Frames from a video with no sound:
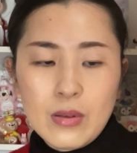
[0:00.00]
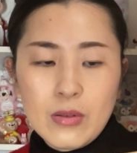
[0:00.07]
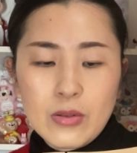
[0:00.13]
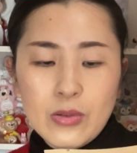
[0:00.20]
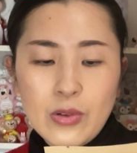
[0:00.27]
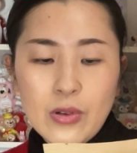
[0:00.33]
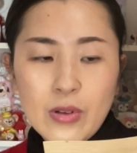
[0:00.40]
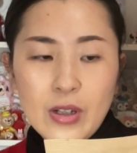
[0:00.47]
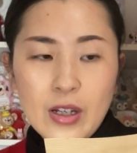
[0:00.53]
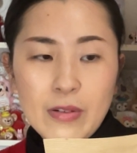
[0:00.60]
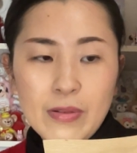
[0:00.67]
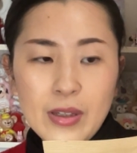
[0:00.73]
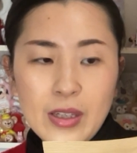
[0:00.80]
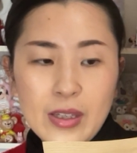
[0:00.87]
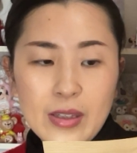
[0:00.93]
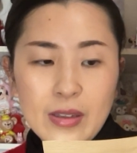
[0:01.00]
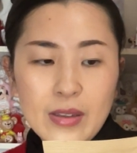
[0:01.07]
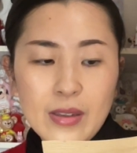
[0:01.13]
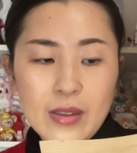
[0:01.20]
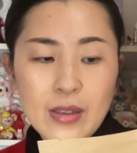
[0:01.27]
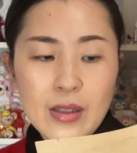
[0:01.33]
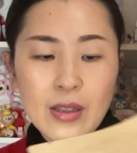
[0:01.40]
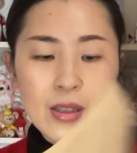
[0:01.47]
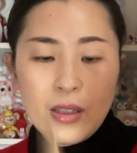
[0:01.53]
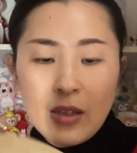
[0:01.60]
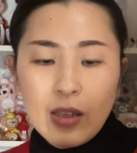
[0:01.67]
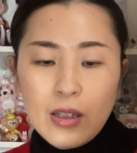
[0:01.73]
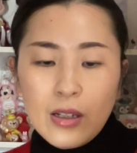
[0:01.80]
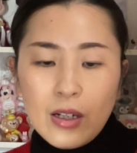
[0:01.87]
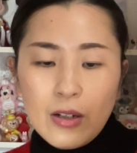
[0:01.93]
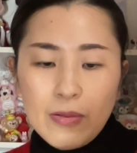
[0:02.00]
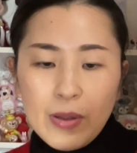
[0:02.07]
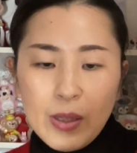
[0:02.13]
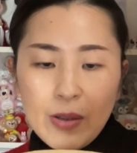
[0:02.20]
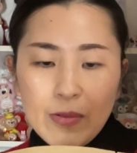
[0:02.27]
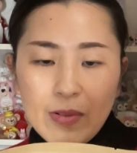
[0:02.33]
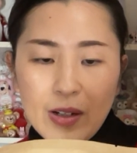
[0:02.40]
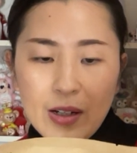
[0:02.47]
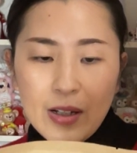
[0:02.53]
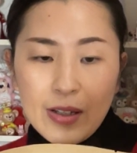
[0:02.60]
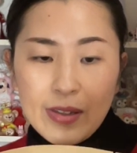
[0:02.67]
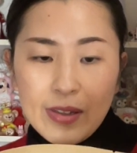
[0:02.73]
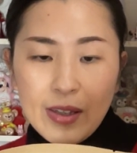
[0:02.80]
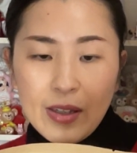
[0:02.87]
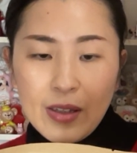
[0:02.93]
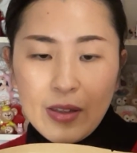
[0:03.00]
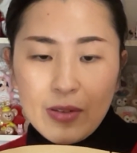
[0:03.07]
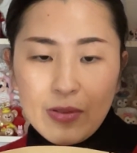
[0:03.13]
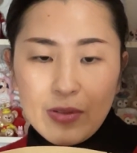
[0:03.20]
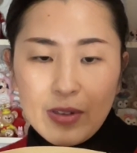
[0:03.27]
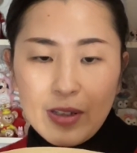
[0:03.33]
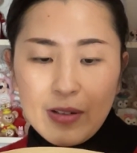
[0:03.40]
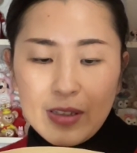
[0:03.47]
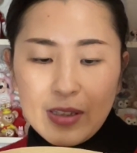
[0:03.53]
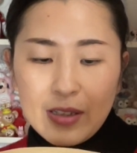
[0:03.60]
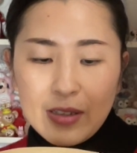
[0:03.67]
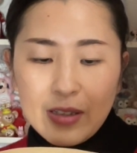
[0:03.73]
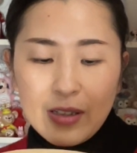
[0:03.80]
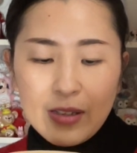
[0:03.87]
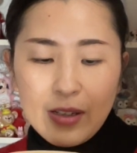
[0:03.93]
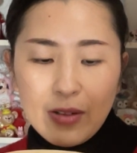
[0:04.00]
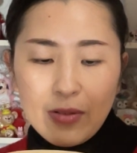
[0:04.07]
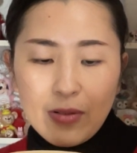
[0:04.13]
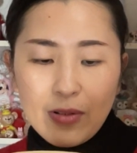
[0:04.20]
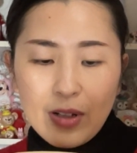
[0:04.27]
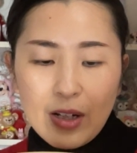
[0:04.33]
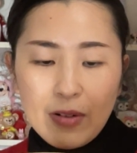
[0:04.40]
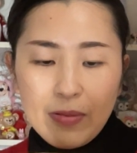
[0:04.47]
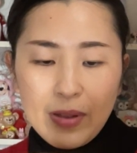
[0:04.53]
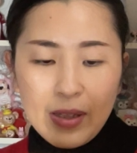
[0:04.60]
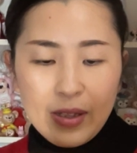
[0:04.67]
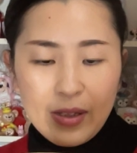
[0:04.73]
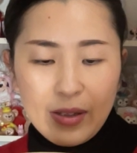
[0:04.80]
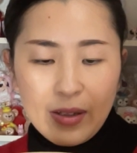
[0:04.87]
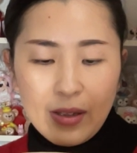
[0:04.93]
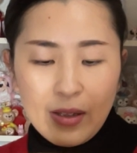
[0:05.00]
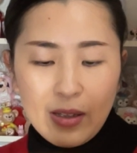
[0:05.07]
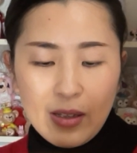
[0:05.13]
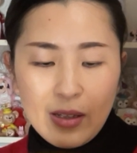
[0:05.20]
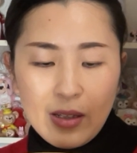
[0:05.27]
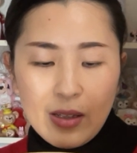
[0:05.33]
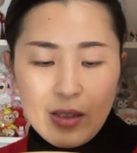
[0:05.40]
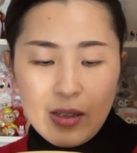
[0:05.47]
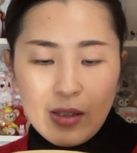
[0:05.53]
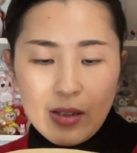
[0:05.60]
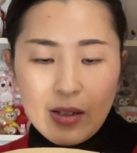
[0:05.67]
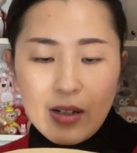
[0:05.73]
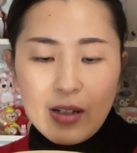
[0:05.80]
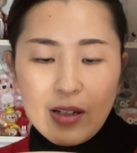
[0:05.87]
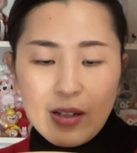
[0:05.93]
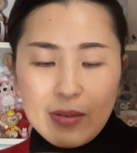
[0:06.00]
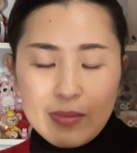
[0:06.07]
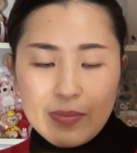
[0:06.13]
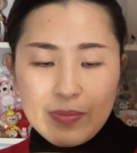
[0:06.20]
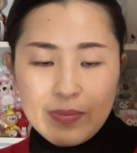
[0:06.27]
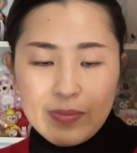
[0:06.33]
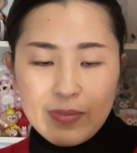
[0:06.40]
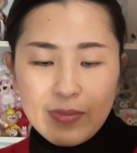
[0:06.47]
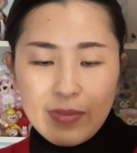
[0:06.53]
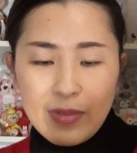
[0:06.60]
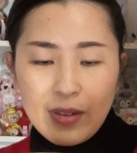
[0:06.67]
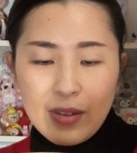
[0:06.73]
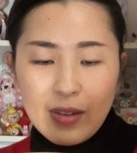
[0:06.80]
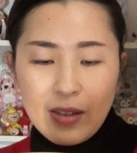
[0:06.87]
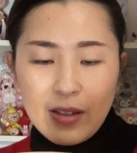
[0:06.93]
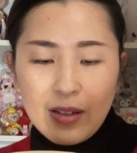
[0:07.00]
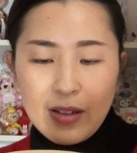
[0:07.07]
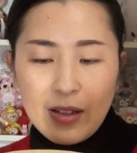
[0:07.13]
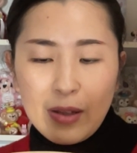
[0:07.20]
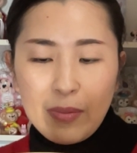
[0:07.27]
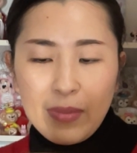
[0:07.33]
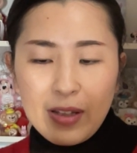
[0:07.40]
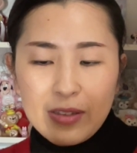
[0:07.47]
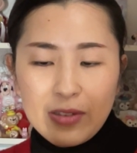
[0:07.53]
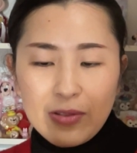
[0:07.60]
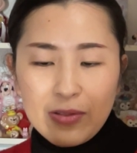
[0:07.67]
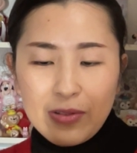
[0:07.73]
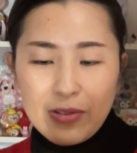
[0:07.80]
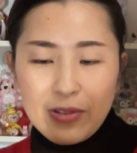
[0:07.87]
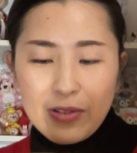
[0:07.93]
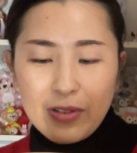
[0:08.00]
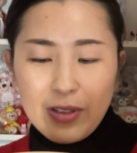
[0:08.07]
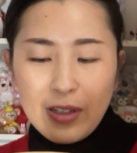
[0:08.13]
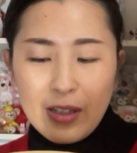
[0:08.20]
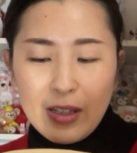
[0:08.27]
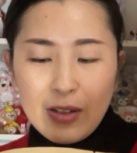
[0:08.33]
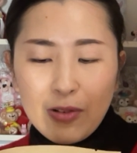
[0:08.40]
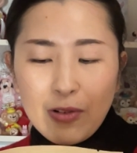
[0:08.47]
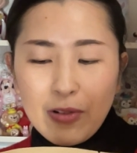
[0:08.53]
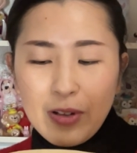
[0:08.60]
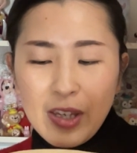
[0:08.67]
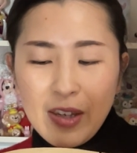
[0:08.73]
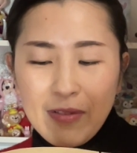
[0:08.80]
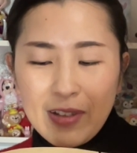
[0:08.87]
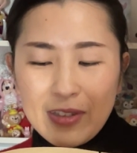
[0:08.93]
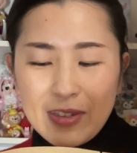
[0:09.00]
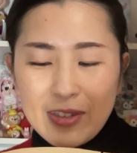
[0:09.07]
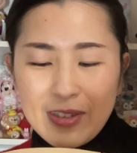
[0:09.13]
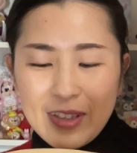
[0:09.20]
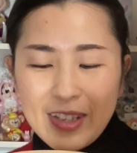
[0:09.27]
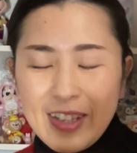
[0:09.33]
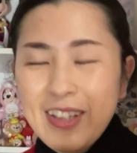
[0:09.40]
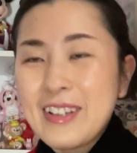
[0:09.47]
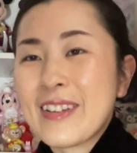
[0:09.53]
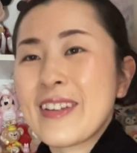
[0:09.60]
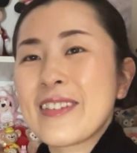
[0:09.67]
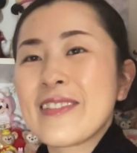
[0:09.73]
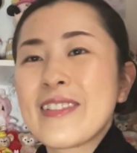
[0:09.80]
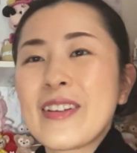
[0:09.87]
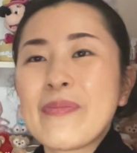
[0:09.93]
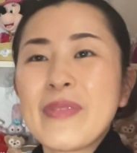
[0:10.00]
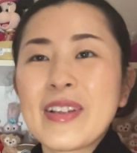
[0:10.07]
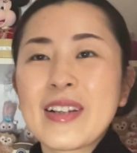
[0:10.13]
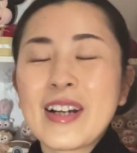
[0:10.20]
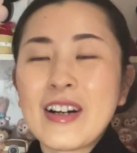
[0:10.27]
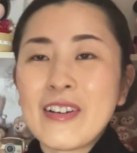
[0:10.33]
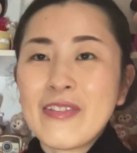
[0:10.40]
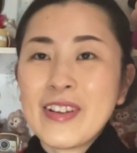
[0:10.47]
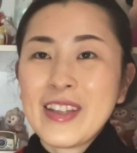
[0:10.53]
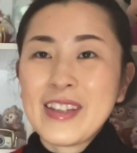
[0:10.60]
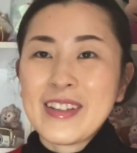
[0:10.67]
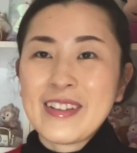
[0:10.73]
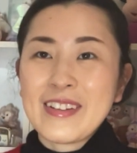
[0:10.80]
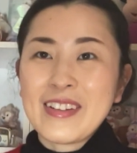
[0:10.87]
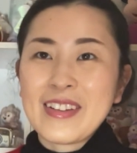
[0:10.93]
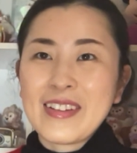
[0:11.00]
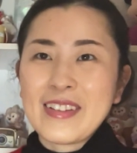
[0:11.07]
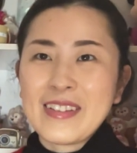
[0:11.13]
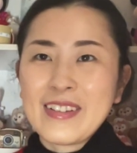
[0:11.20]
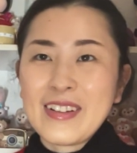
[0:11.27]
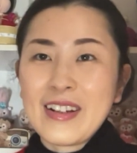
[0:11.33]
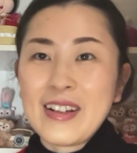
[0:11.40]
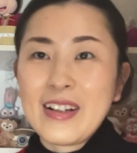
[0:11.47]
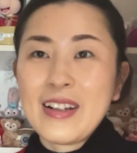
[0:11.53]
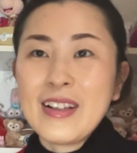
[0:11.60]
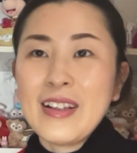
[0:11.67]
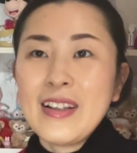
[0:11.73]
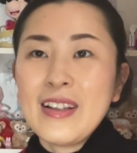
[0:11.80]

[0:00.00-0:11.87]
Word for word: ノンカフェインカフェインは入ってへんので私結構カフェインがあんまそのコーヒーは好きやけどやっぱりカフェインが